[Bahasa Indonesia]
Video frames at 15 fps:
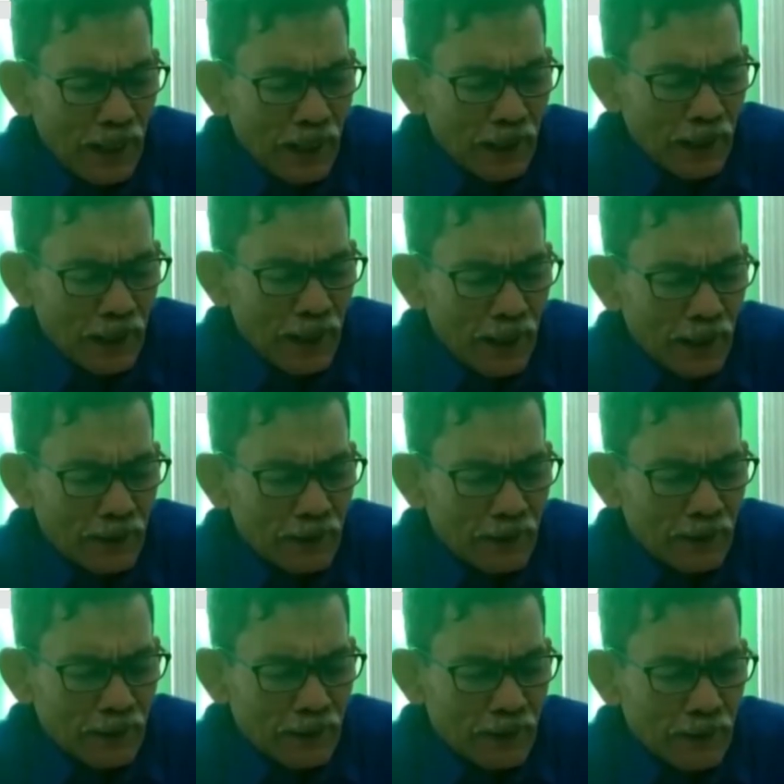Kenaikan
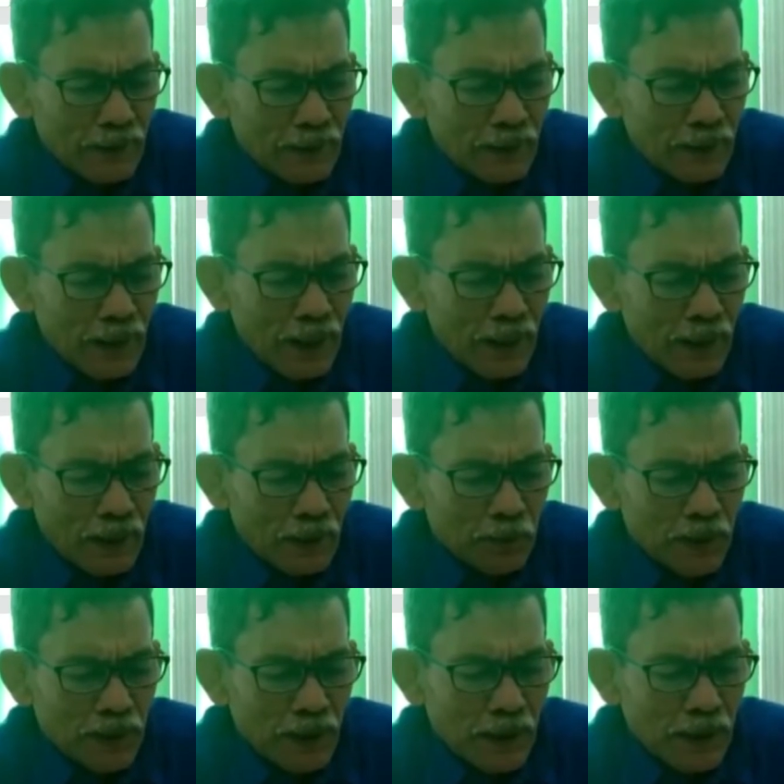angka
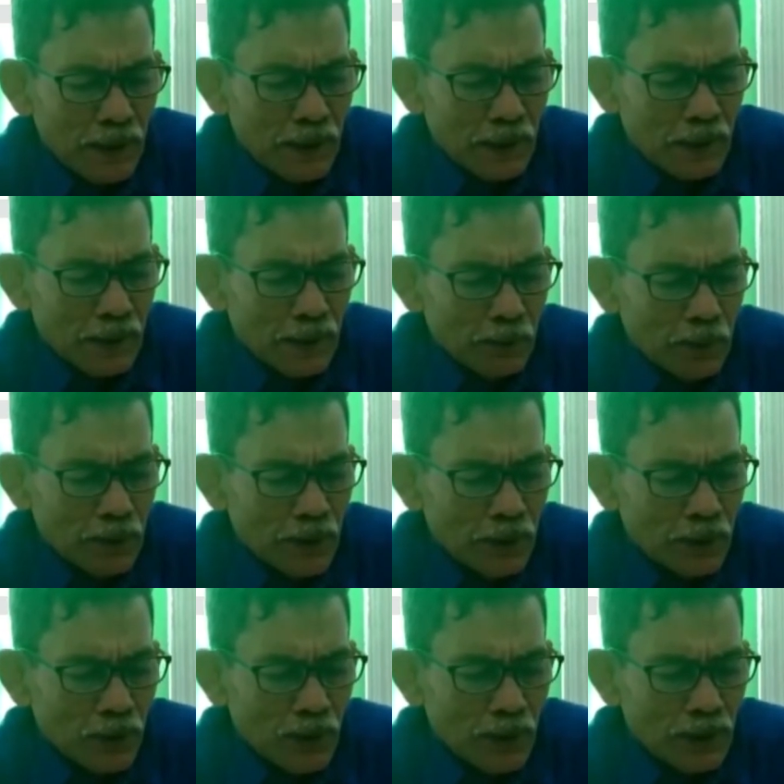kemiskinan ini
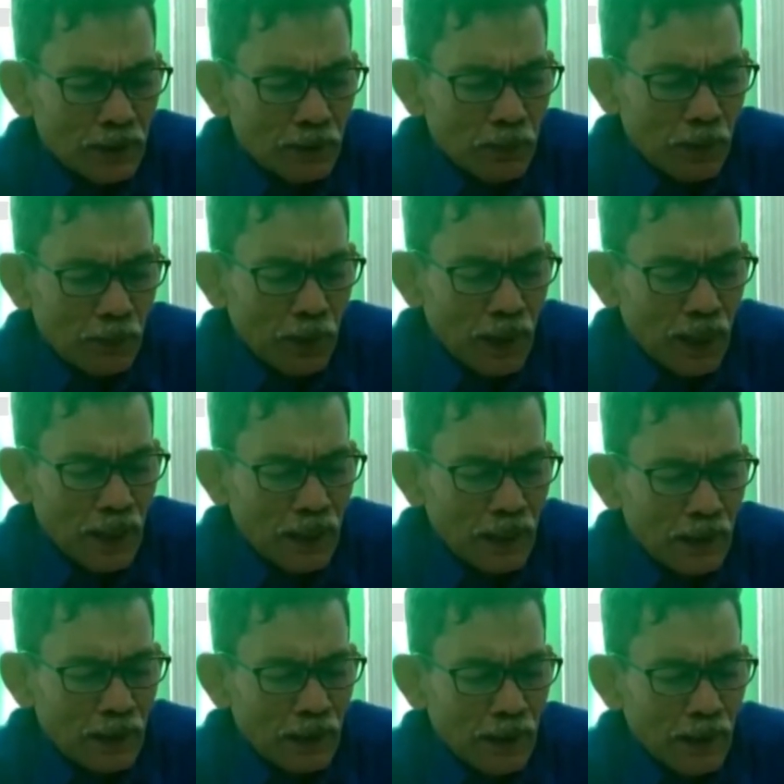bisa juga
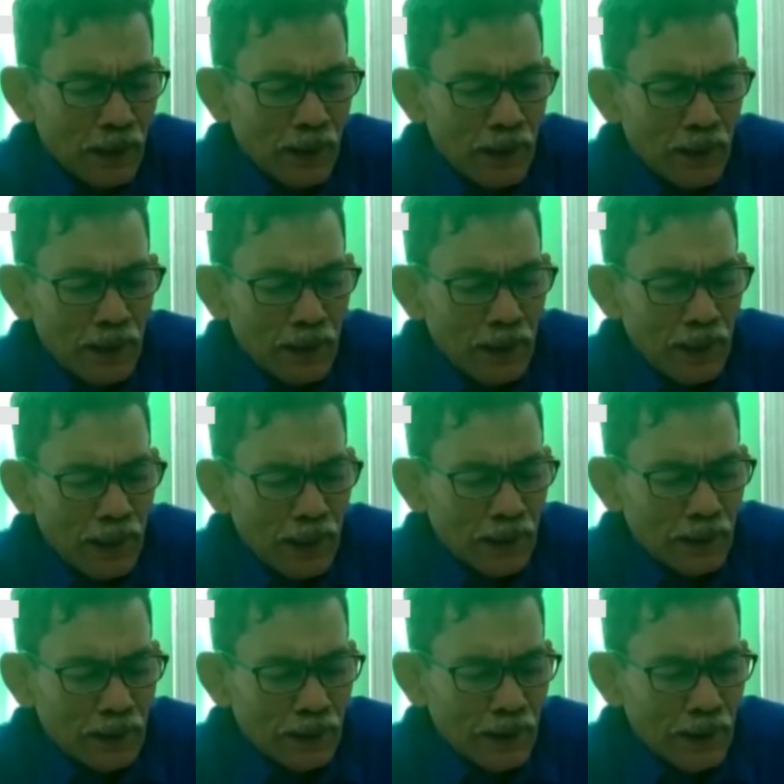disebabkan
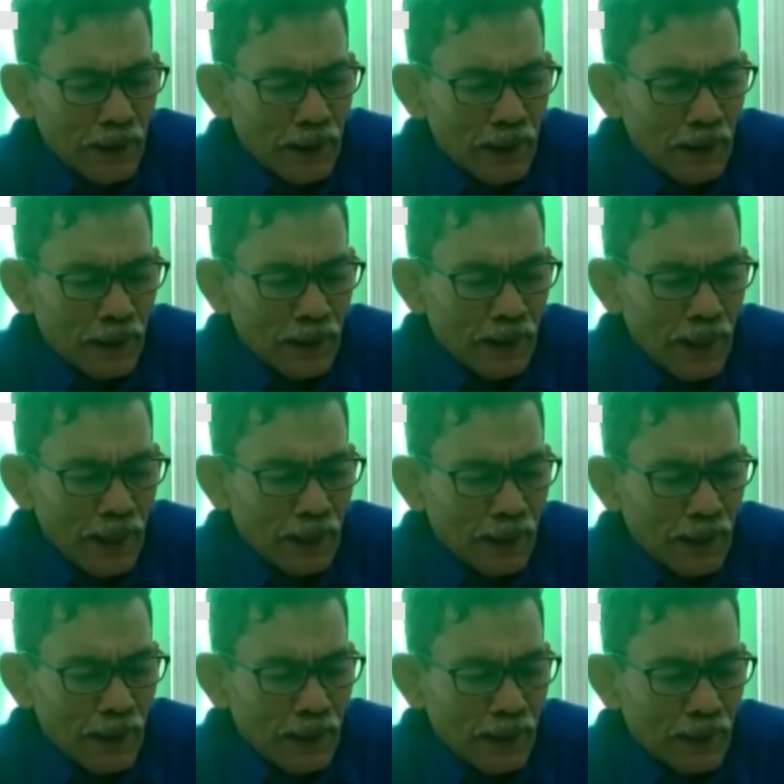adanya
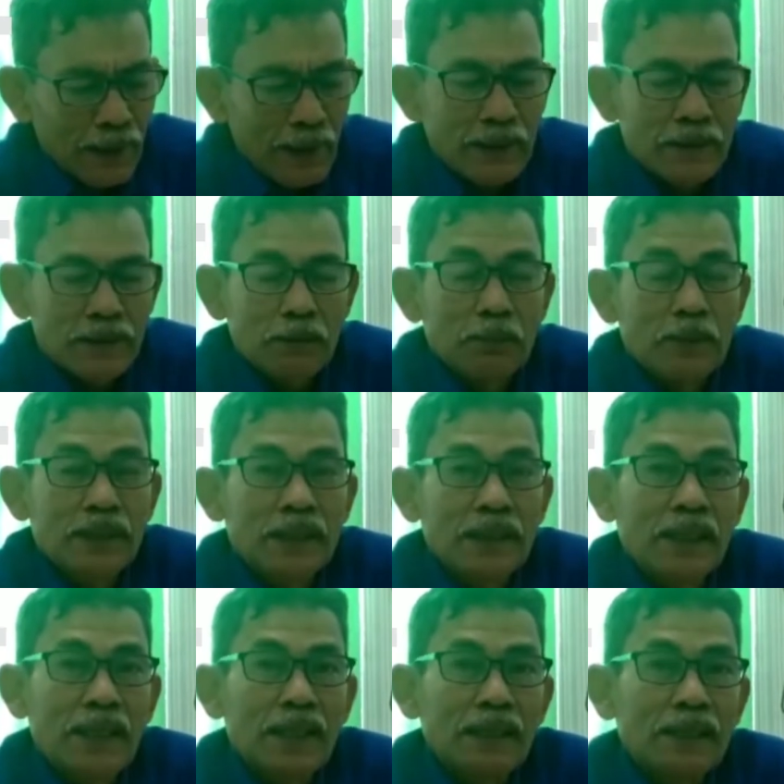kenaikan garis
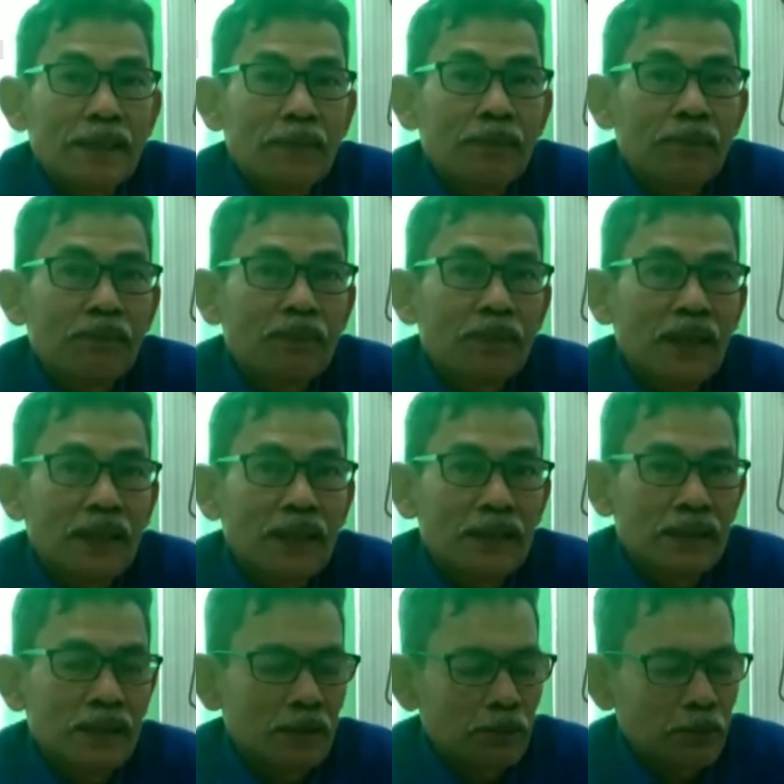kemiskinan Oh,
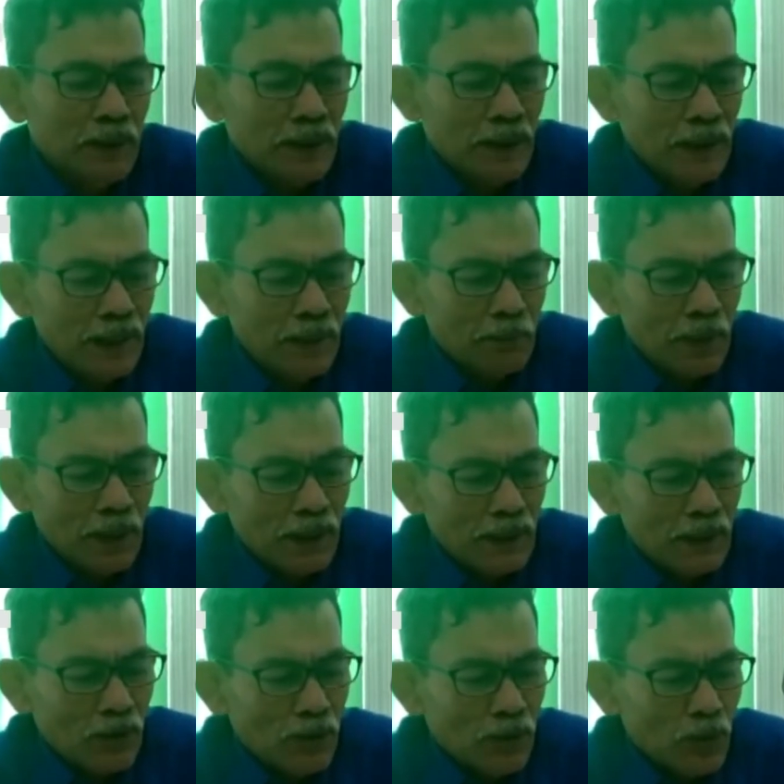kemiskinan
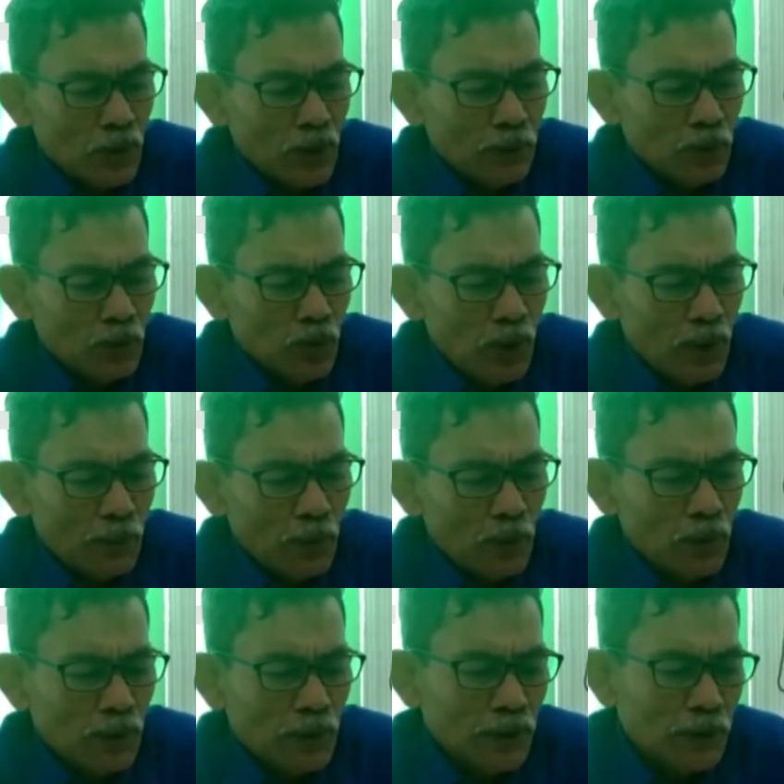pada tahun 2020
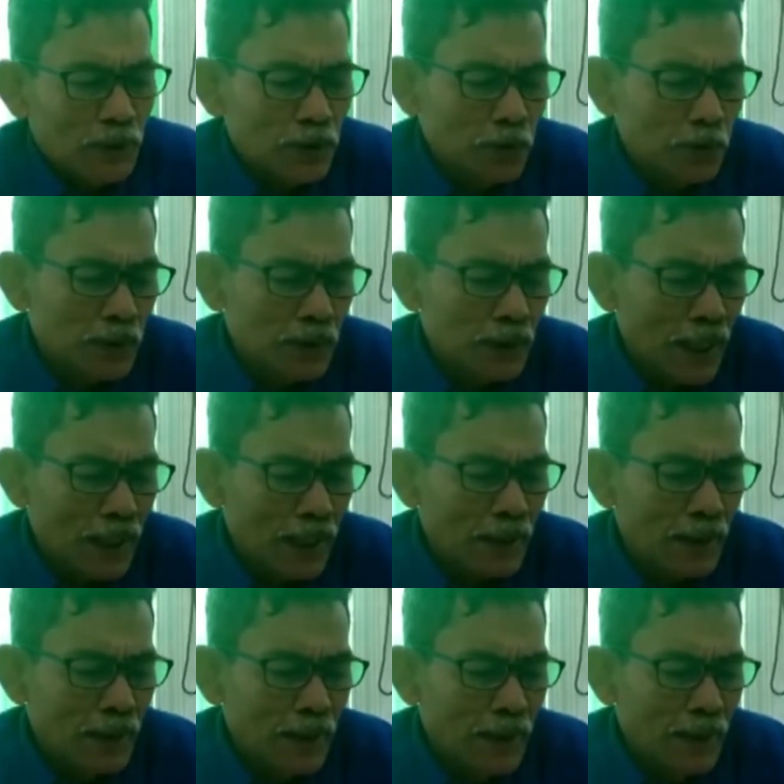itu sebesar
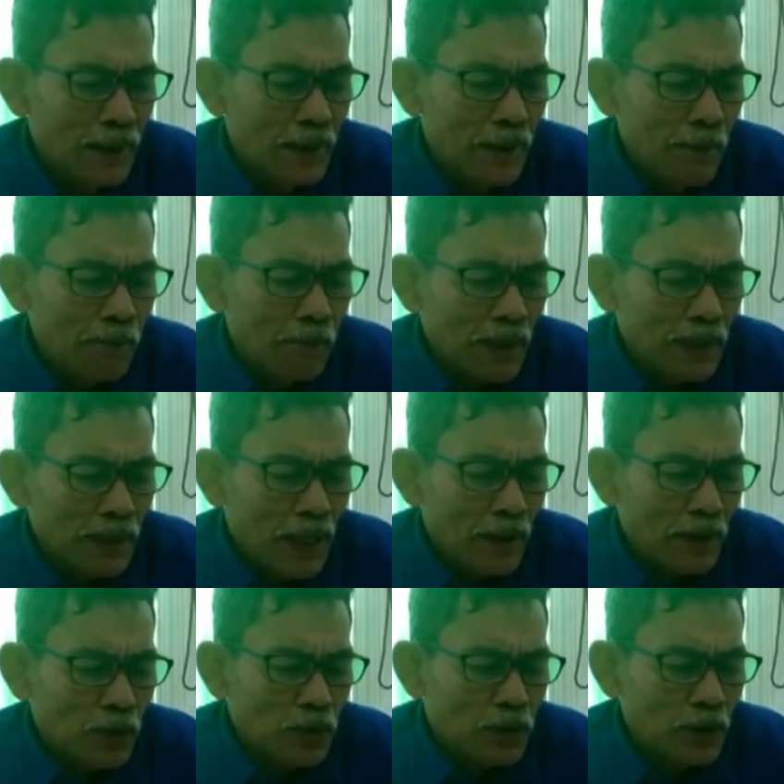
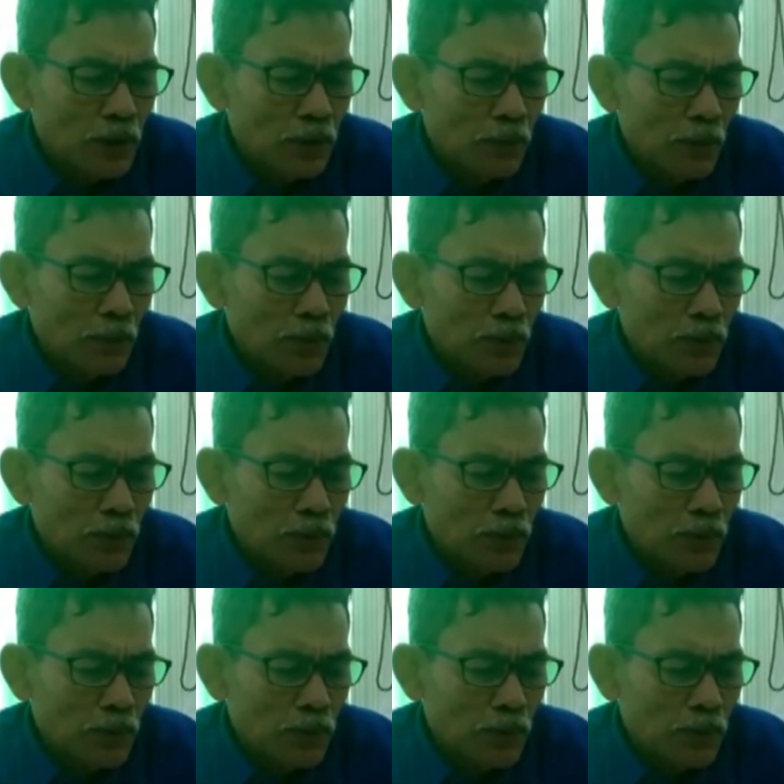450.233